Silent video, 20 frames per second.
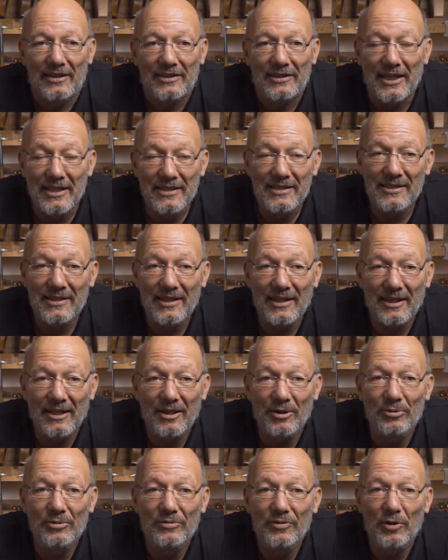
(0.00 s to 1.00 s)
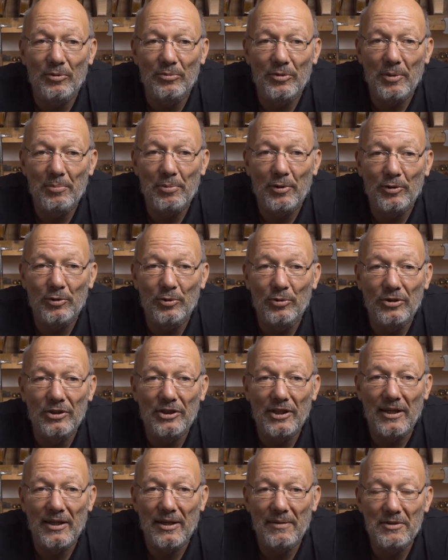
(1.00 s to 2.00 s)
Das ist auch der Grund, warum die
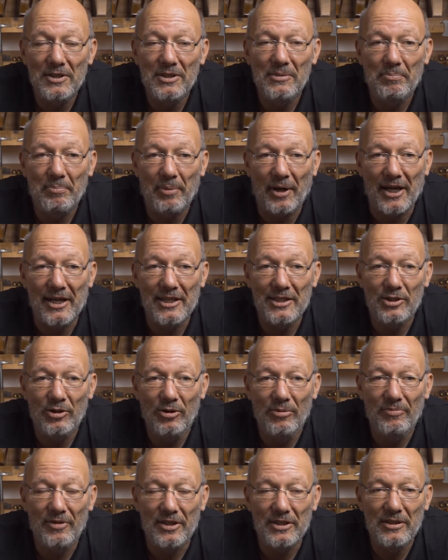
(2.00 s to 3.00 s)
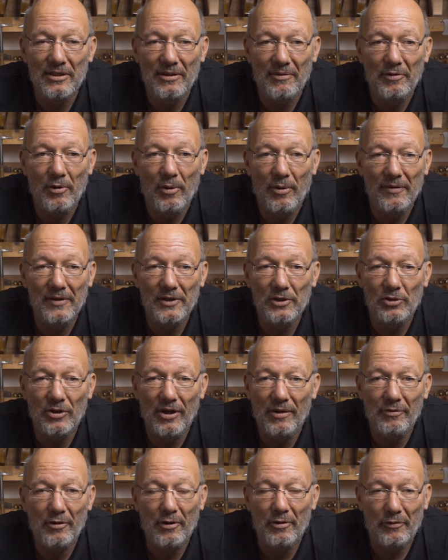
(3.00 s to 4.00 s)
Produkte einen gewissen Preis haben, weil sie in der Verarbeitung
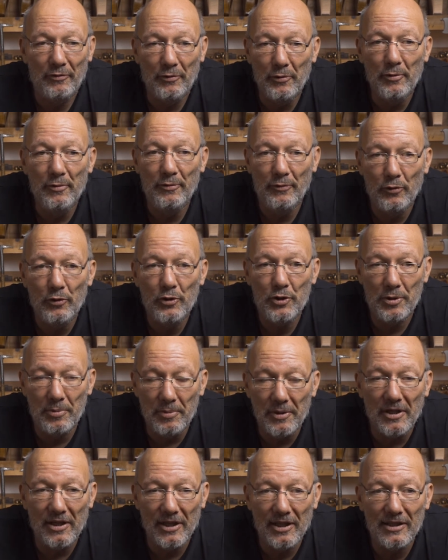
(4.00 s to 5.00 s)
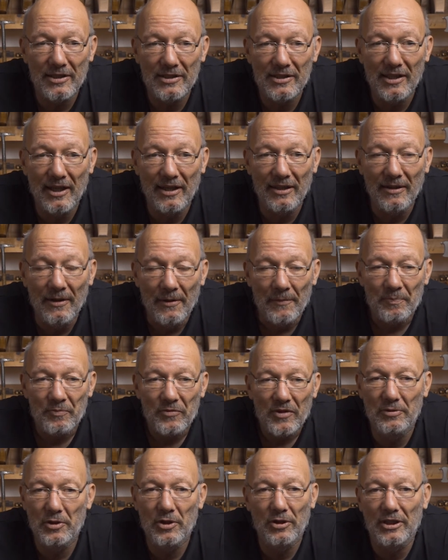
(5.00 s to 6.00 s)
einfach viel, viel schwieriger sind,
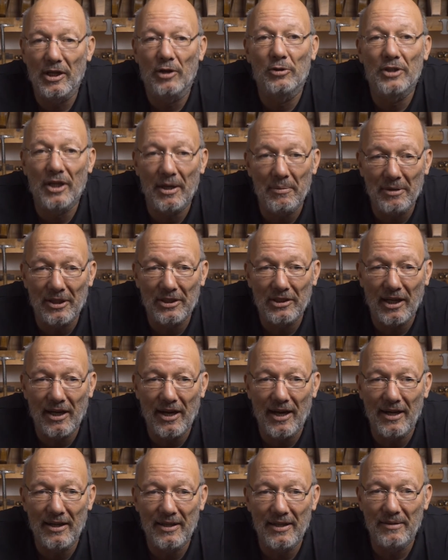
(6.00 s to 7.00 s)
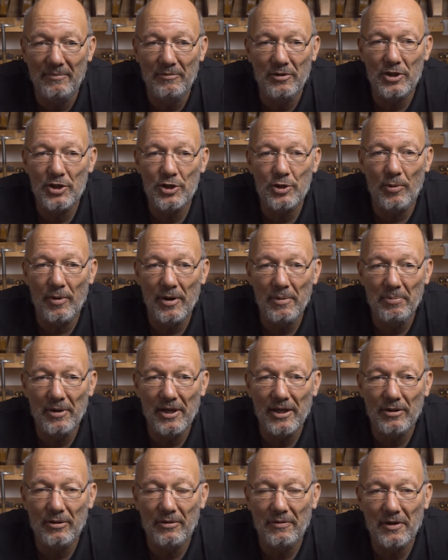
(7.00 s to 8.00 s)
wie halt andere Materialien, wie ein
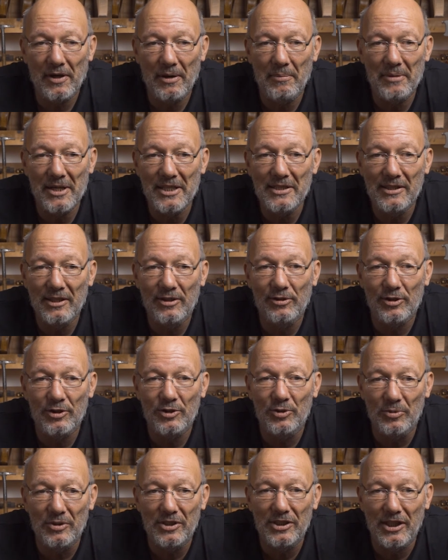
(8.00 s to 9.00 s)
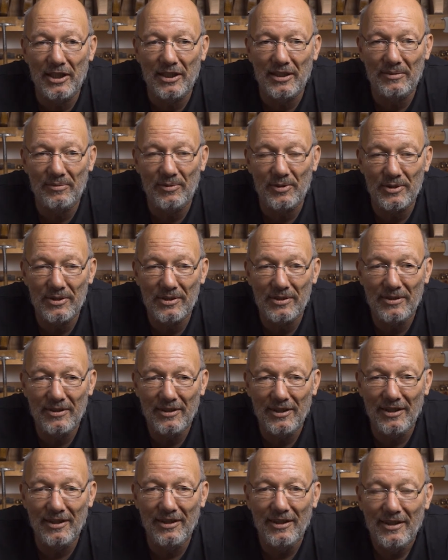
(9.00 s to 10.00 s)
Stahlblech oder wie ein Messing oder sonst irgendwas.
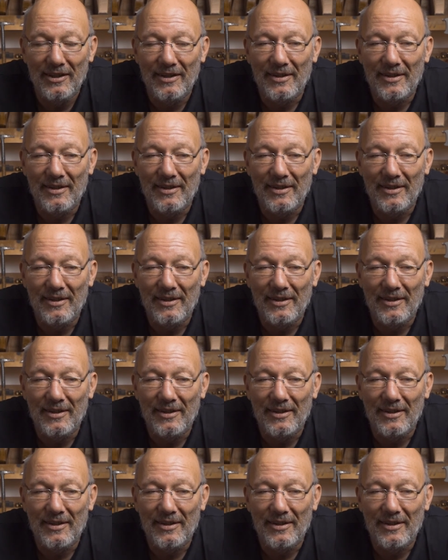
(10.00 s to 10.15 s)
Ja?